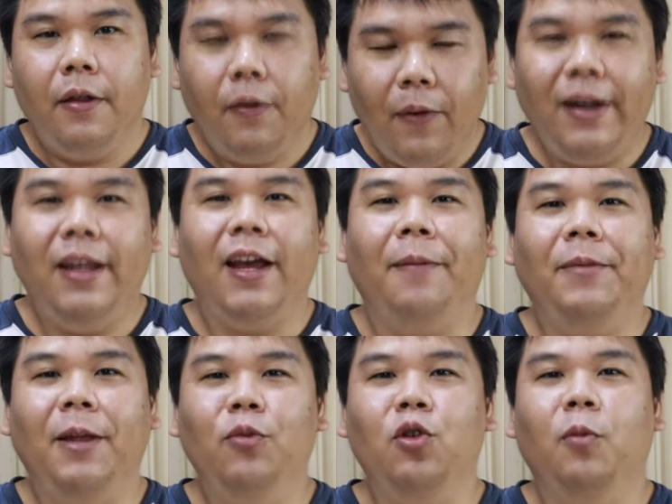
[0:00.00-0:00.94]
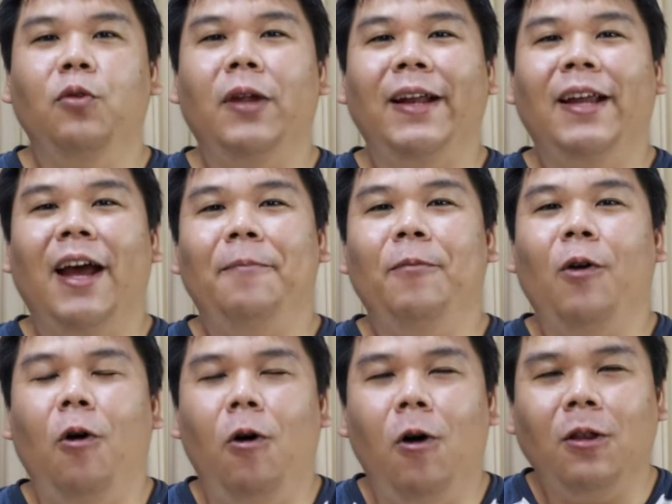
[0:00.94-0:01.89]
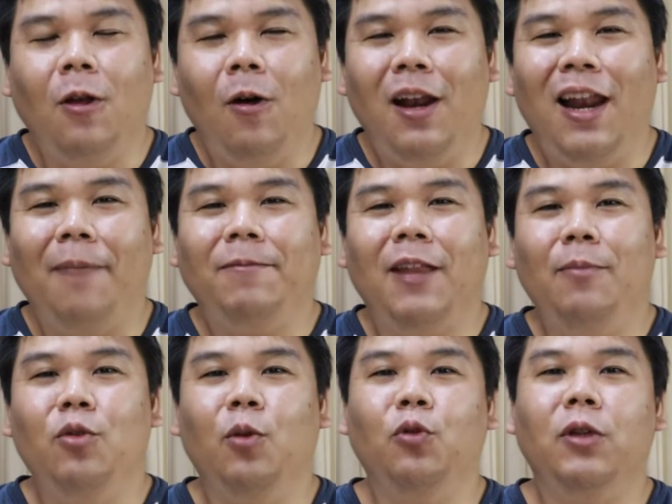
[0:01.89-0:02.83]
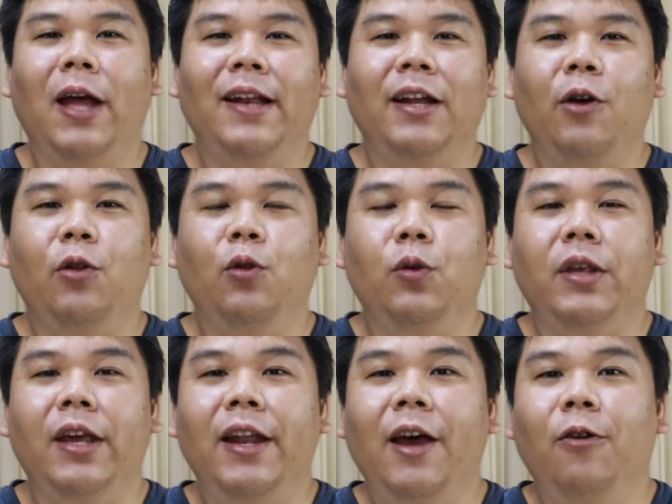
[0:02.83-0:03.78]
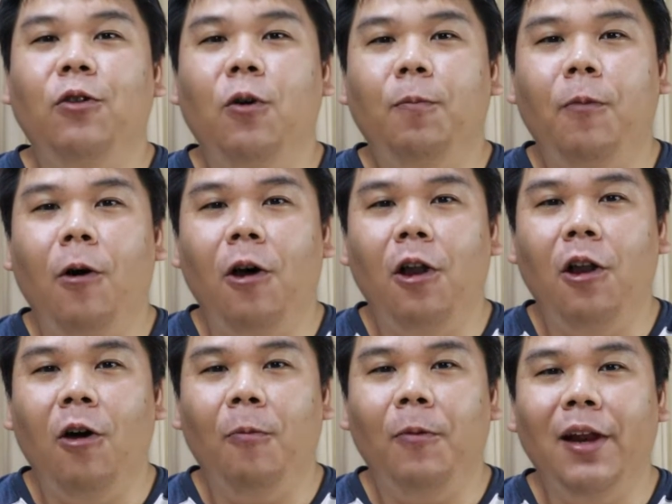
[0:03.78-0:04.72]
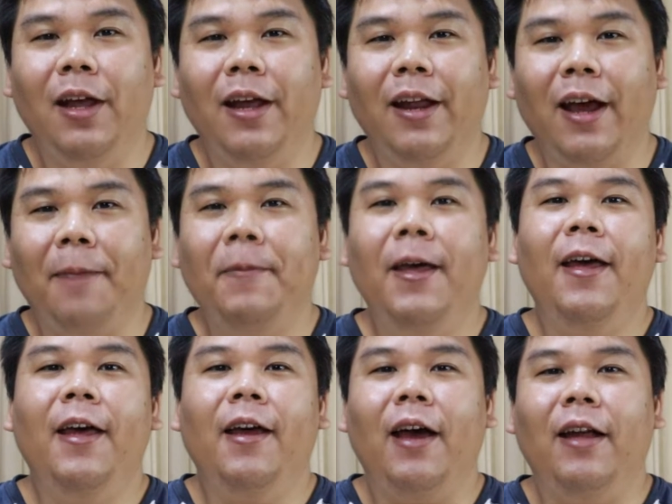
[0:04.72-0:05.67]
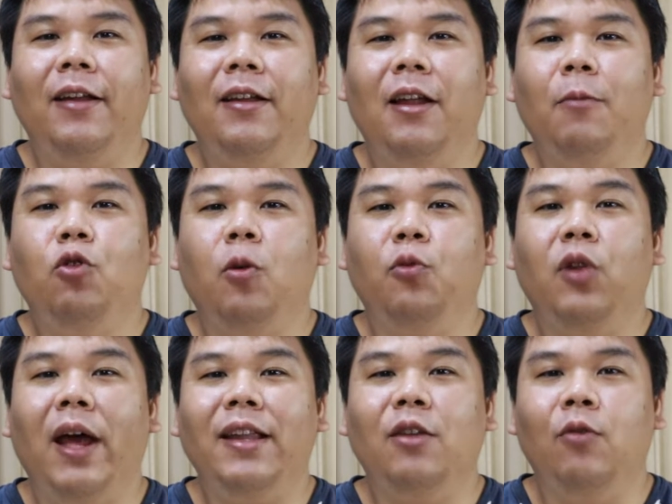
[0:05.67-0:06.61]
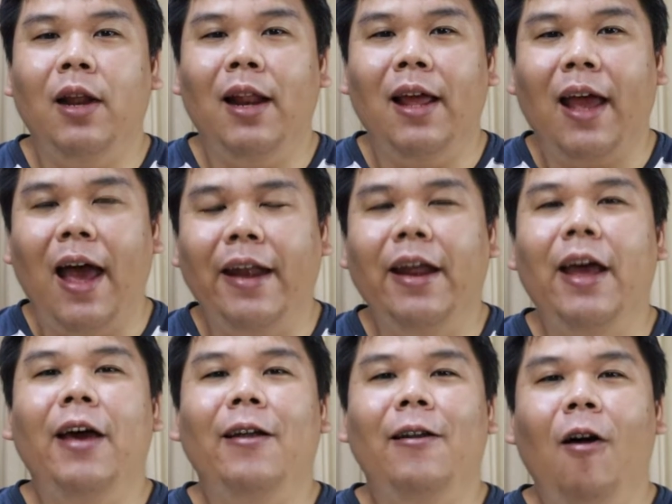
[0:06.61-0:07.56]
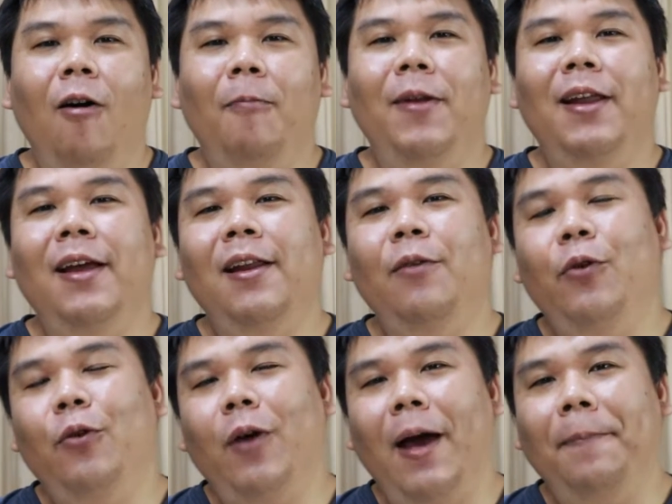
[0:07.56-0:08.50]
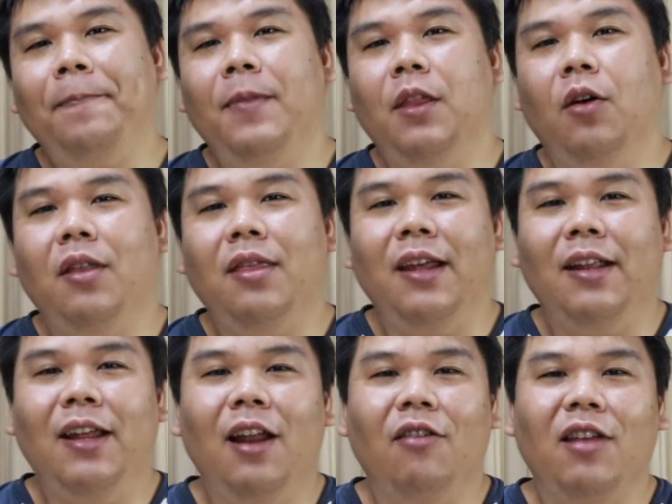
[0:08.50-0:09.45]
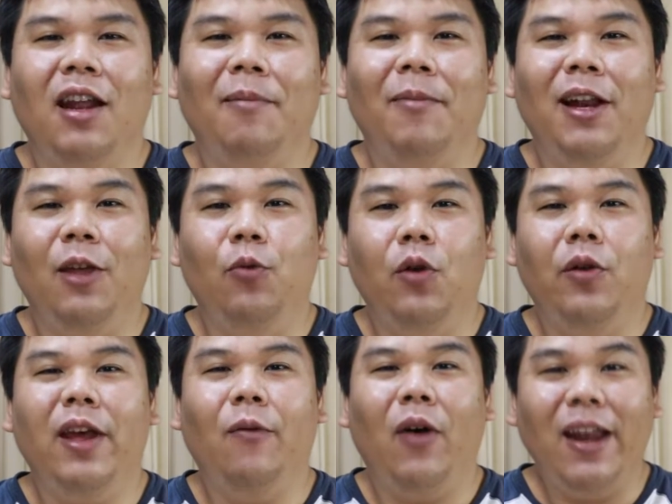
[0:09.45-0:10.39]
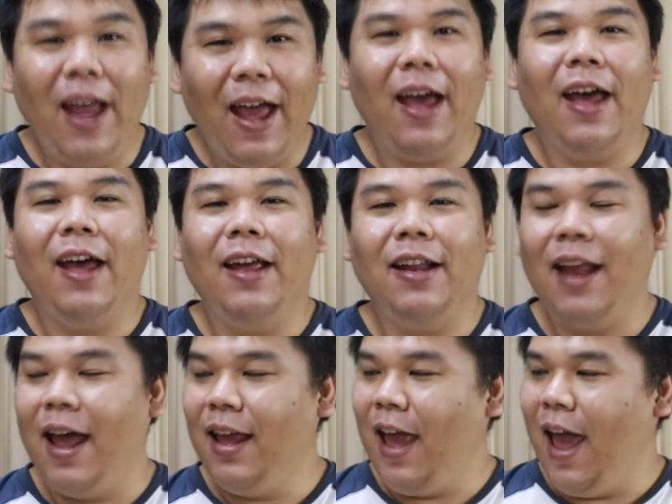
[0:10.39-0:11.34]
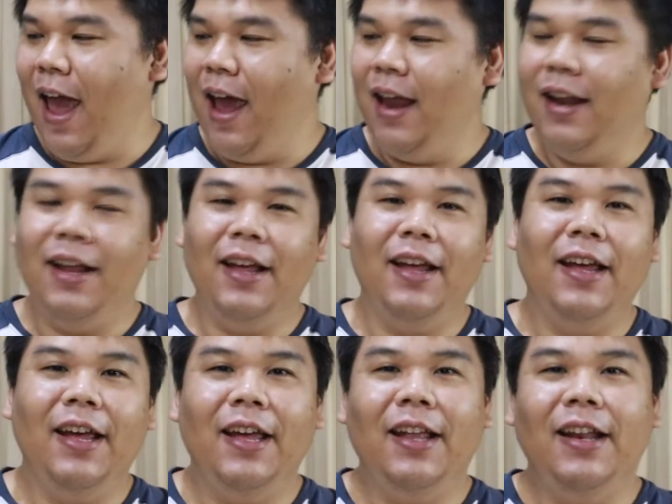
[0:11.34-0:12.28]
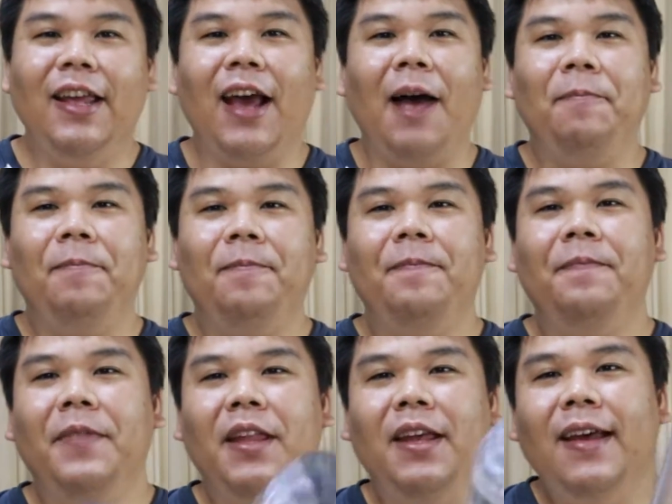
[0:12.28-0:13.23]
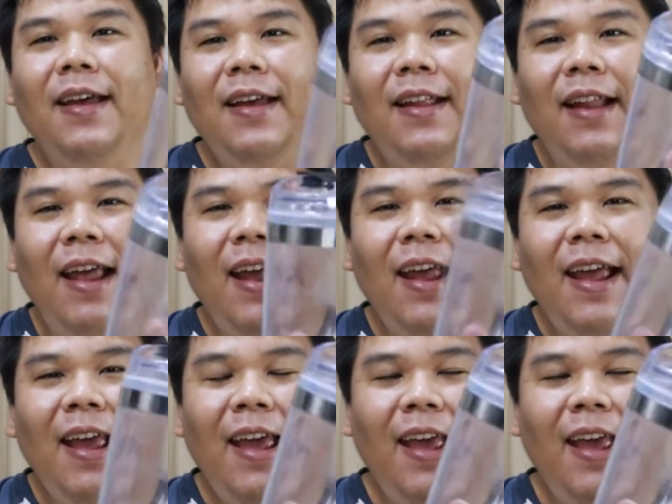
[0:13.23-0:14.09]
สวัสดีครับท่านผู้ชมทุกท่านครับขอต้อนรับท่านผู้ชมทุกท่านเข้าสู่ช anel นบพรลองไปเรื่อยนะครับคราวนี้ท่านผู้ชมทุกท่านอยู่ในรายการ ลองไปเรื่อยรีวิวครับ โดยสิ่งที่เราจะนำมารีวิวในวันนี้ได้แก่นี่ครับนี่